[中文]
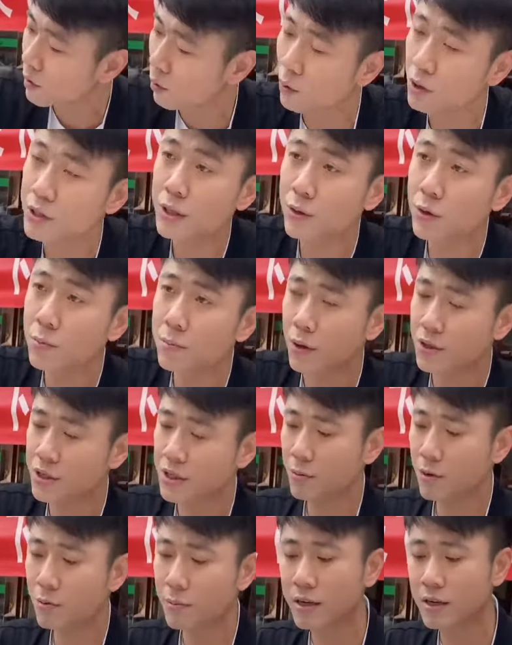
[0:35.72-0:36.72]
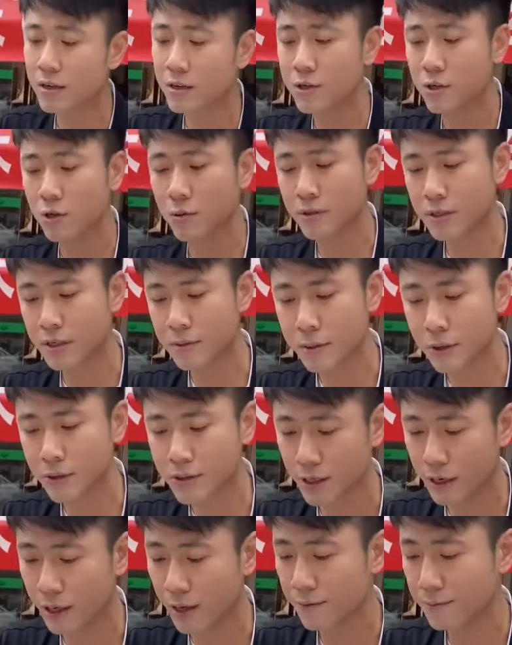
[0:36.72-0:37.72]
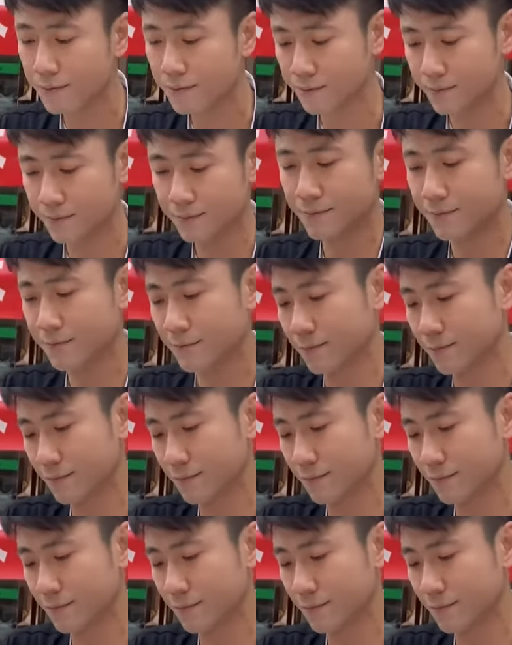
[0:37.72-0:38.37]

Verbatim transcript: 我先用保鲜膜把你的手先包起来，好，